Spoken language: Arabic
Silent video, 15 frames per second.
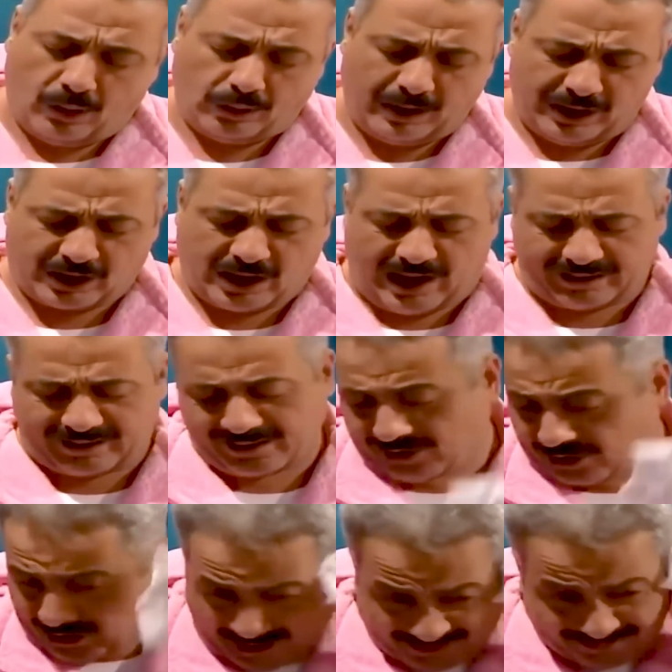وليش لحتى
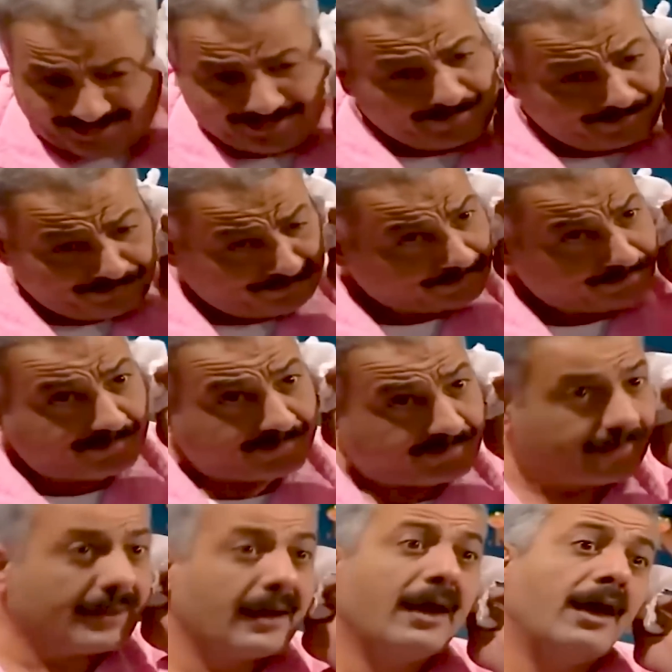تشحدي
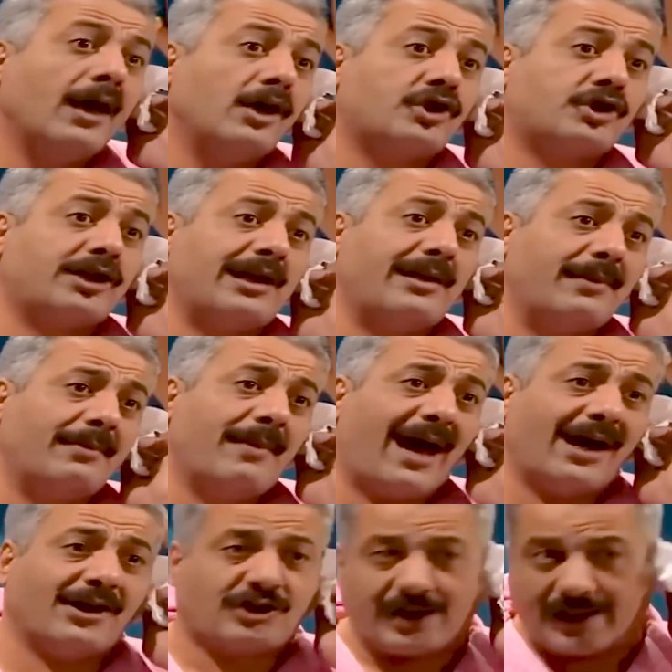اشتري من
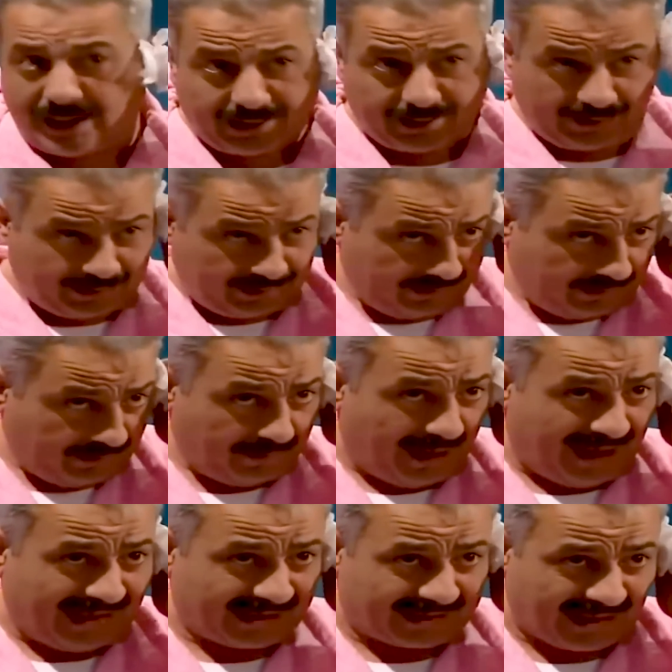معاشك
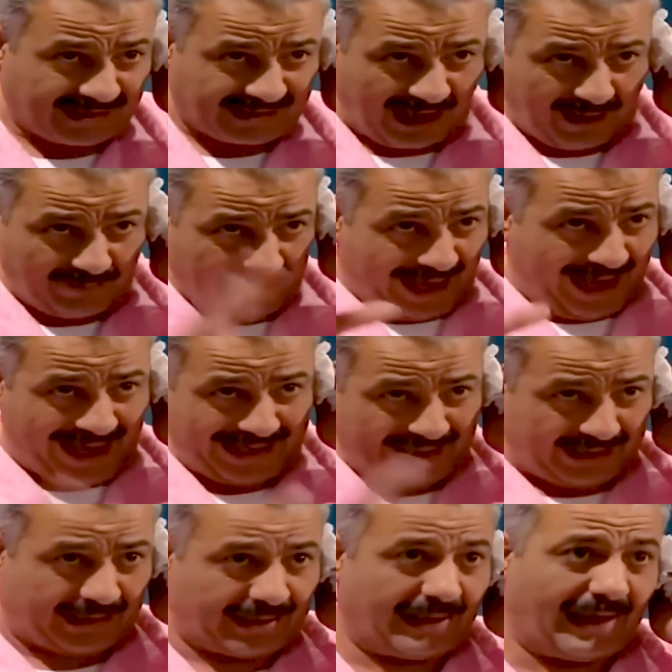مع الاساس عامله
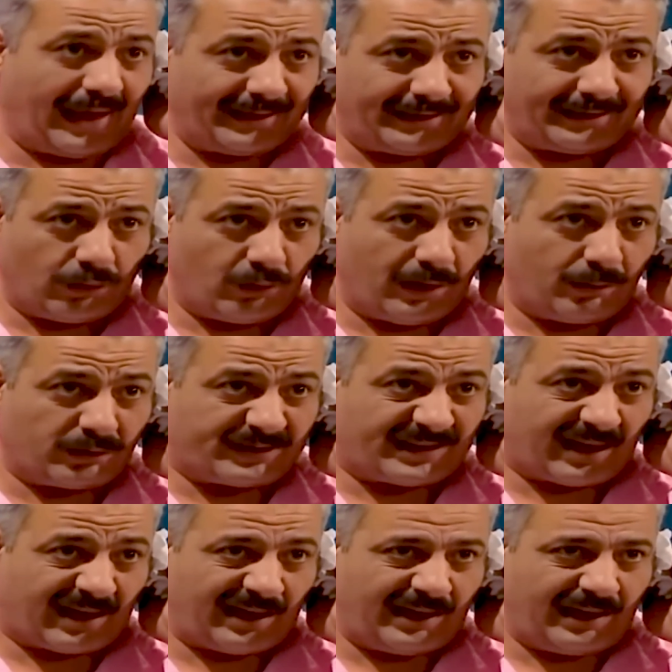حالك يعني دوله
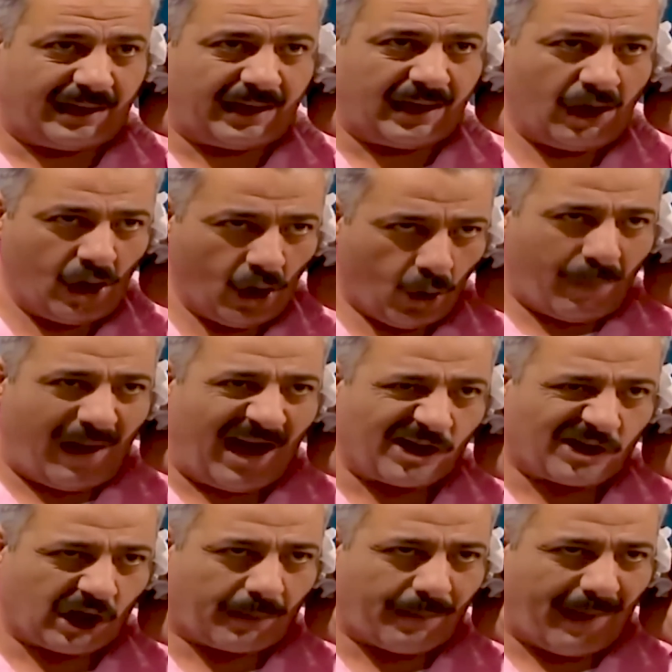مستقله
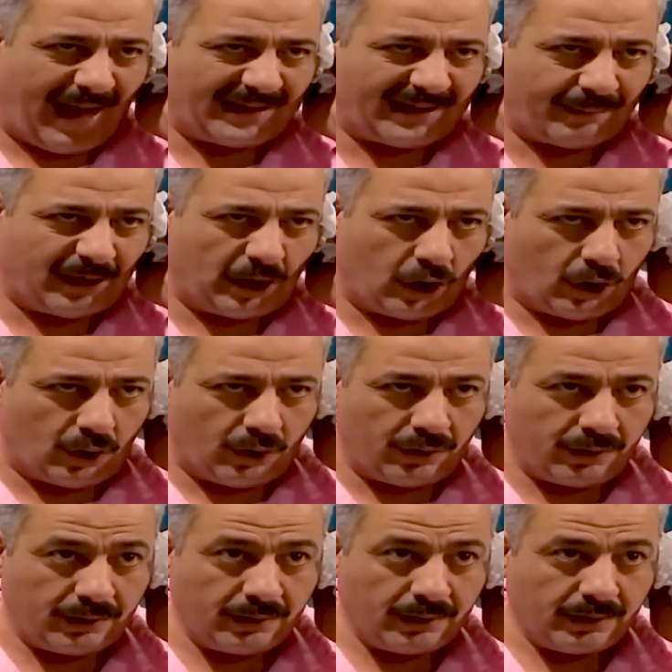ومعاشك ما حدا
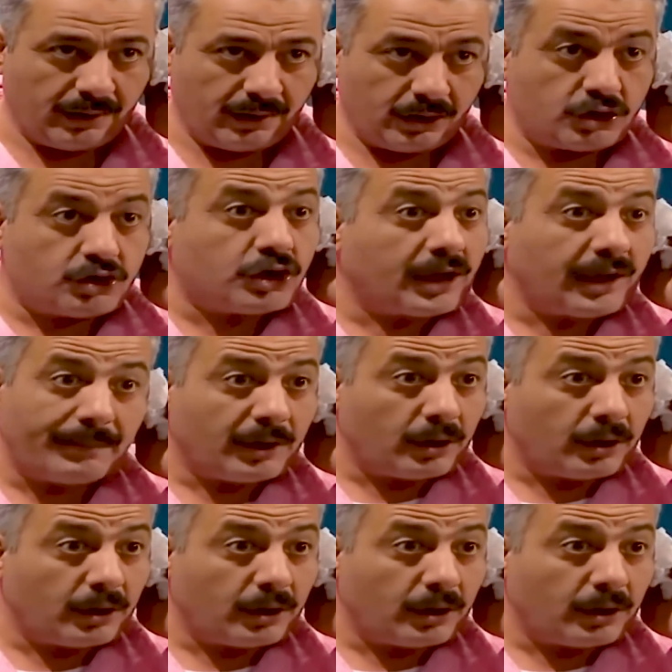بيلقه اشتري